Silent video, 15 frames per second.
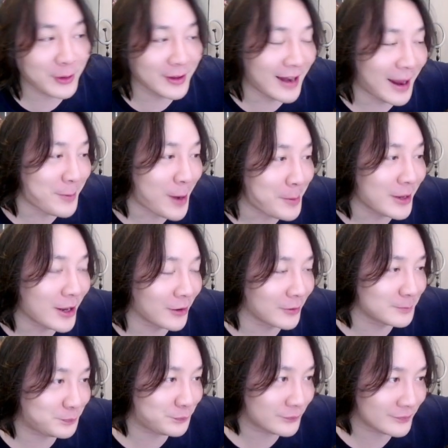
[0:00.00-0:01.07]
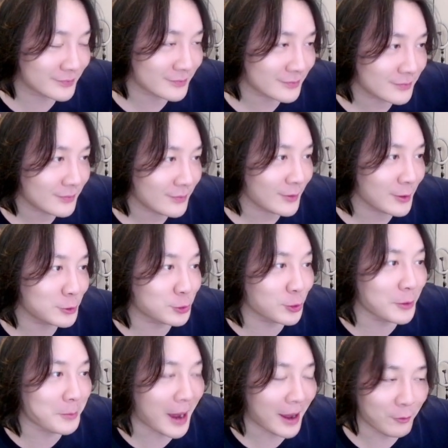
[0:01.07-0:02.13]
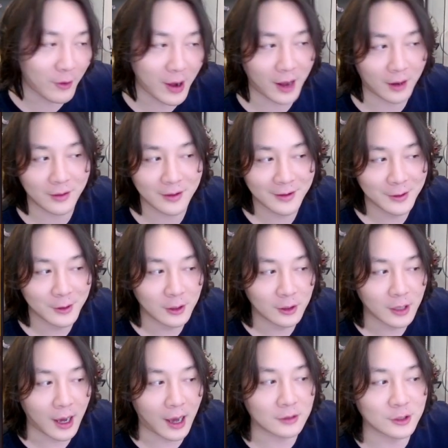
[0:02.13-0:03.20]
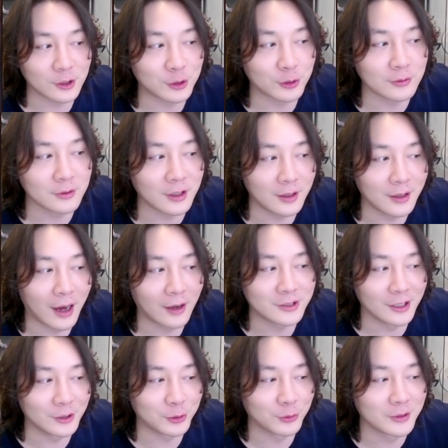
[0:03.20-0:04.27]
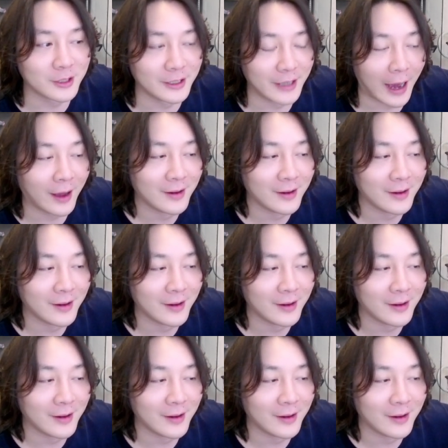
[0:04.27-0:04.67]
在旁边就。说了吧，哇，还是兄弟了解兄弟呀！